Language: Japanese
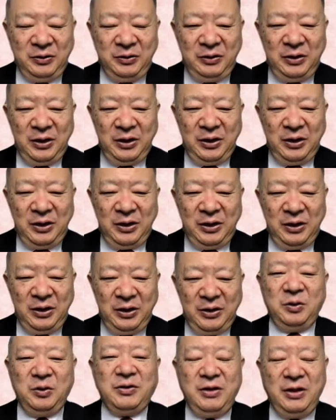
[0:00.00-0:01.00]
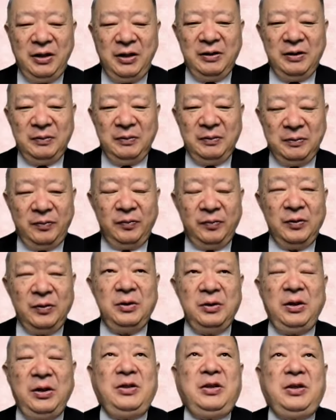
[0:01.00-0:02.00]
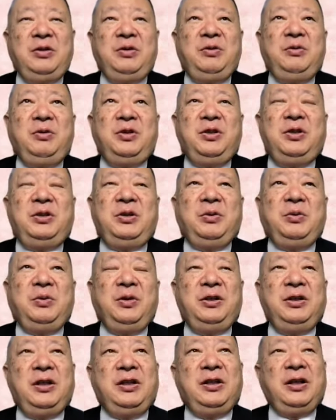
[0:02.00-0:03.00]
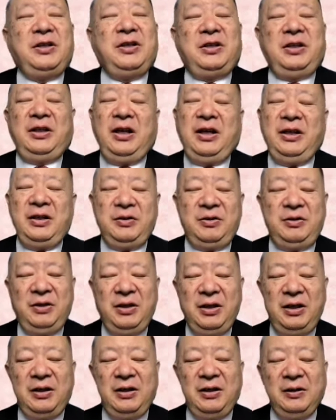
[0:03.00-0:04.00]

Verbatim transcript: 確かにそうですね。うん、確か、に守護地を置いただけじゃないですね。